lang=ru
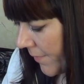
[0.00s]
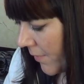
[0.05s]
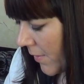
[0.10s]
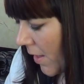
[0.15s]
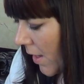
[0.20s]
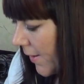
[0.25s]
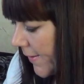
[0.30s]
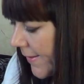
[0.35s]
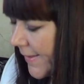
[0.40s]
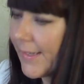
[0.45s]

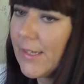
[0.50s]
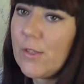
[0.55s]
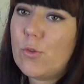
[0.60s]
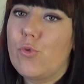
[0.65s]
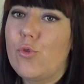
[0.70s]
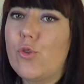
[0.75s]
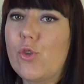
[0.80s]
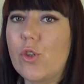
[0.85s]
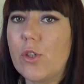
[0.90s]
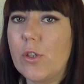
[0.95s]
Так,
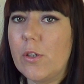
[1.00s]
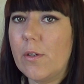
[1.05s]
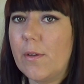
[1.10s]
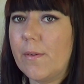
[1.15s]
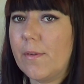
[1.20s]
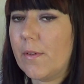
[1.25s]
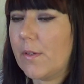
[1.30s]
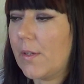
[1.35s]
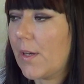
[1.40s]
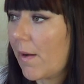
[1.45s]

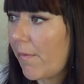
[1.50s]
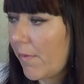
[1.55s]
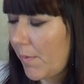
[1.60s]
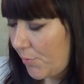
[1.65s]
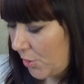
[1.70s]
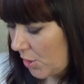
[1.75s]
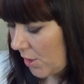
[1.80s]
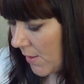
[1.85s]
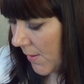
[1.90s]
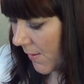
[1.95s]
следующее я
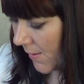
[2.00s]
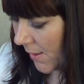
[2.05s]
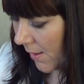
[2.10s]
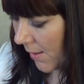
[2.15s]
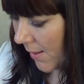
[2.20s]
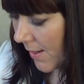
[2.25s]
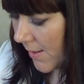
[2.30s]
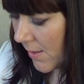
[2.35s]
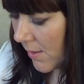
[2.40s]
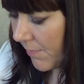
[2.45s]
вообще не
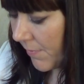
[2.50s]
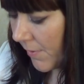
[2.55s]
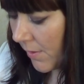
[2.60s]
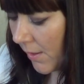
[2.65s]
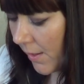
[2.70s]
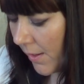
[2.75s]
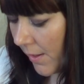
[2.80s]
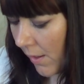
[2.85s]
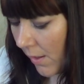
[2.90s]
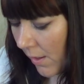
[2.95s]

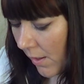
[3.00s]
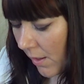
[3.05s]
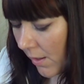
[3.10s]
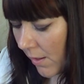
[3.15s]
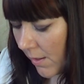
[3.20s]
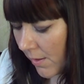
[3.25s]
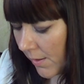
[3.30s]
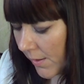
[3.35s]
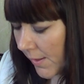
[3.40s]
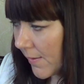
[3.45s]
заказывала.
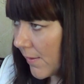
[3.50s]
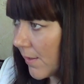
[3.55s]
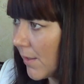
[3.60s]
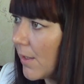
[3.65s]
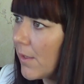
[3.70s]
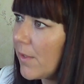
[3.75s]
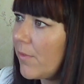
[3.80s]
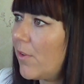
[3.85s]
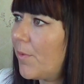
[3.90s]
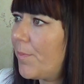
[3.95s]
А, я
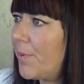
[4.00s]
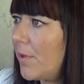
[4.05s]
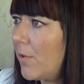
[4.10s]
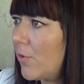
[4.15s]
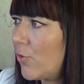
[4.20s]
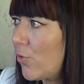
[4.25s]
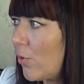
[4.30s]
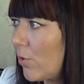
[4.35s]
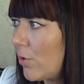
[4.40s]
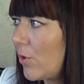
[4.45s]
заказывала
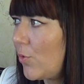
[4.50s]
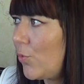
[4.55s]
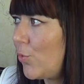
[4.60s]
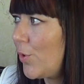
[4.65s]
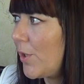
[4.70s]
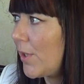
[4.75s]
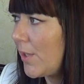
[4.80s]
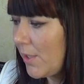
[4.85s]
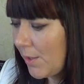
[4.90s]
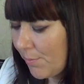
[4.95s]
белые шорты, но
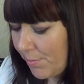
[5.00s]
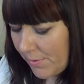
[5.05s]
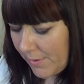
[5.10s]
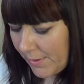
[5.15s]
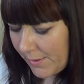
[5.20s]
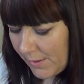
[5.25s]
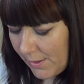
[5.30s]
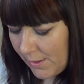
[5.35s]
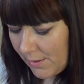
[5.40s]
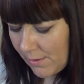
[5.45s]
их не было,
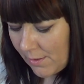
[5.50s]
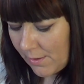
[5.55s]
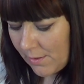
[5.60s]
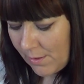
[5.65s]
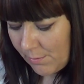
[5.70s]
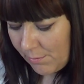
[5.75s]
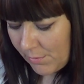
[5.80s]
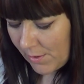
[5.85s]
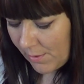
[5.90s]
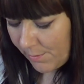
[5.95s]
и
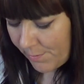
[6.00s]
они мне